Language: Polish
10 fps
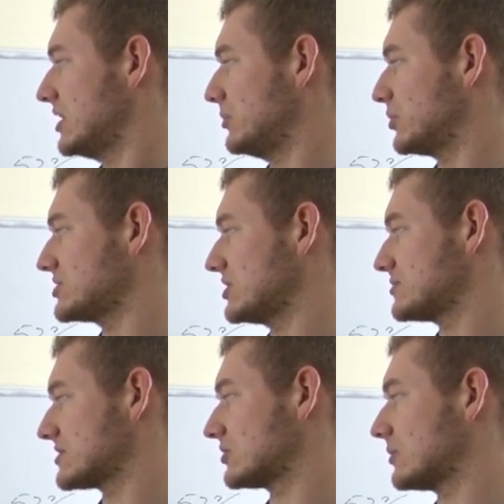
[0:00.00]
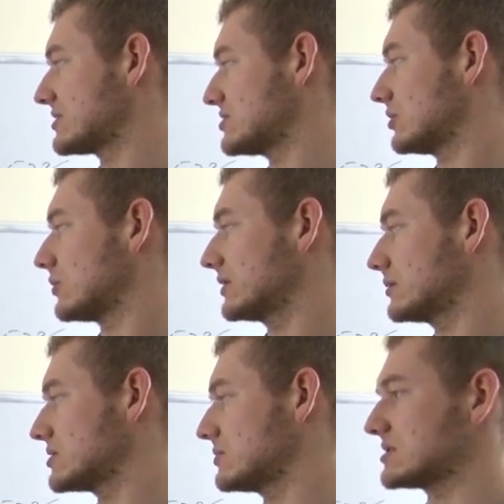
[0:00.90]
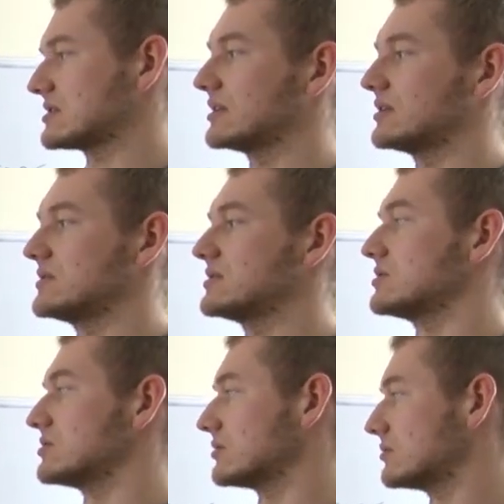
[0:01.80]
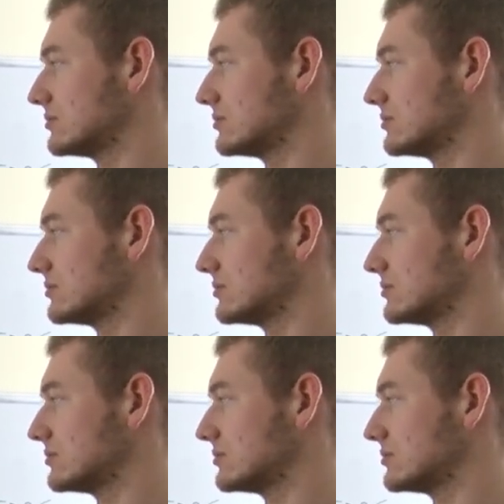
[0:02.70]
i podzielić przez tą bardziej dokładną, czyli przez relatywistyczną.